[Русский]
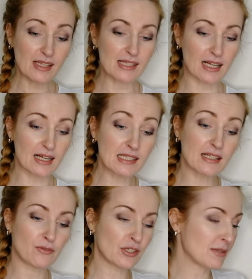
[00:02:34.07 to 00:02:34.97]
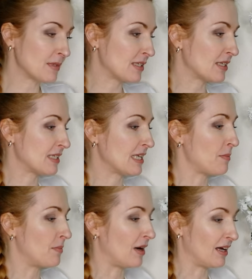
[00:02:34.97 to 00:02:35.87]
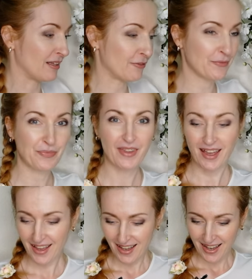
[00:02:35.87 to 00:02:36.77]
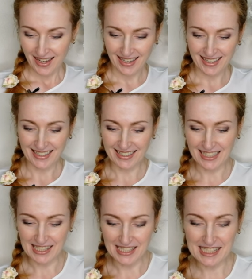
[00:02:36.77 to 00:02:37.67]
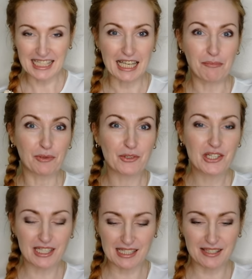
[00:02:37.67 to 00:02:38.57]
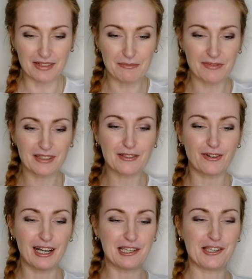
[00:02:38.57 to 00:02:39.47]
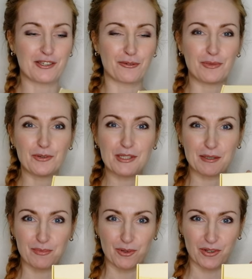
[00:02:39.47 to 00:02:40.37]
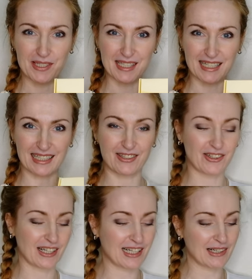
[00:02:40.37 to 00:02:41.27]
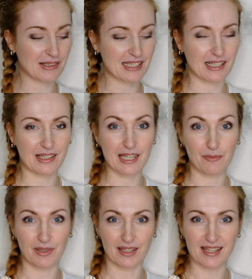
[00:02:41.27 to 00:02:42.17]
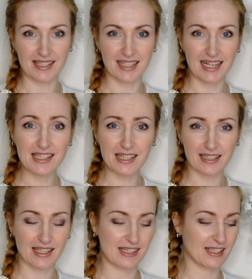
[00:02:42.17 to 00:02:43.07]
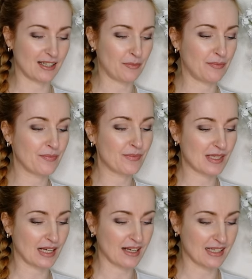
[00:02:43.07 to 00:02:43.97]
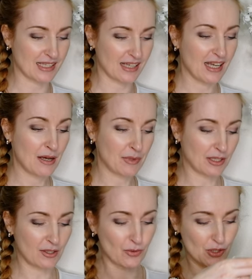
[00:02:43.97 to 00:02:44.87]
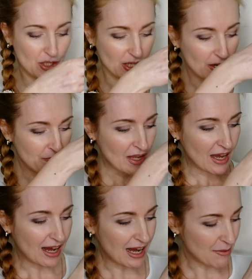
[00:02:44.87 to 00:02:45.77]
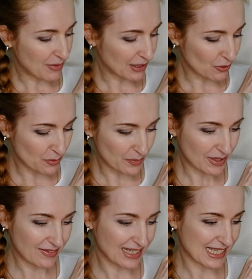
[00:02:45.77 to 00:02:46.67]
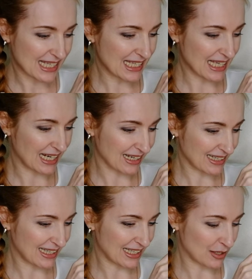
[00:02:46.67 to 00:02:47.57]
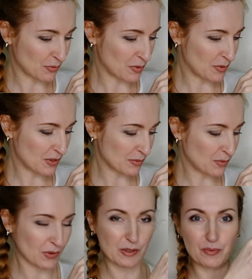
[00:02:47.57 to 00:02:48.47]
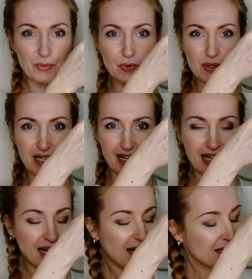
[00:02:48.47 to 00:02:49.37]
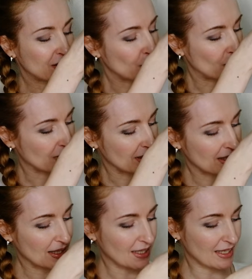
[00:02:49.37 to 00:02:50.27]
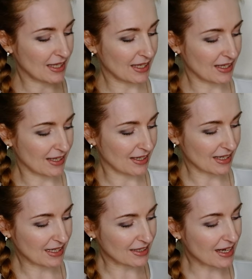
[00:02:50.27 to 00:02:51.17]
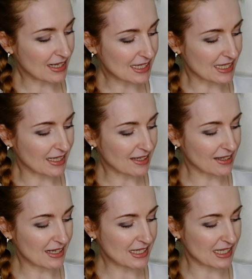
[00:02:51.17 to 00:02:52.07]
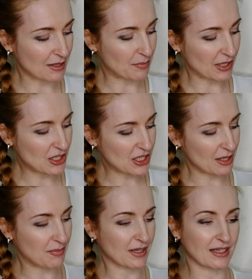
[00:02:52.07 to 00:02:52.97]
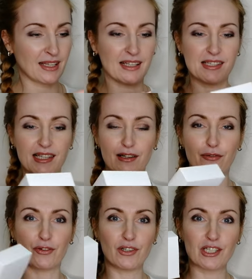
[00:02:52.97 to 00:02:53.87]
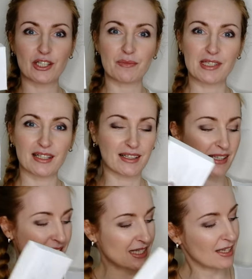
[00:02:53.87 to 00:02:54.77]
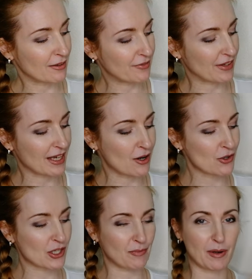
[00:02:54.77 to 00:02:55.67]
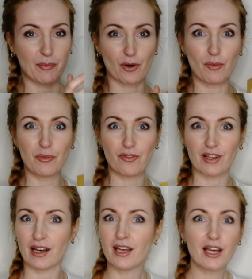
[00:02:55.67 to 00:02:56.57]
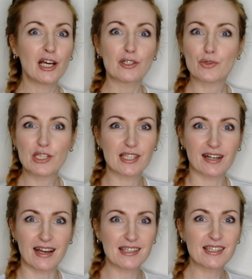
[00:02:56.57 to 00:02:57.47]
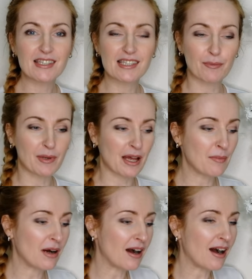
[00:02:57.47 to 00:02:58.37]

заказ на 87 баллов а, наконец-то я получила свои два еще бьюти бокса которых не было на складе когда я делала заказы предыдущие а потом появились итак это мой beauty-box: пудра тон и классная классная прищепка на телефон чтобы делать селфи я уже попробовала слушайте разница прям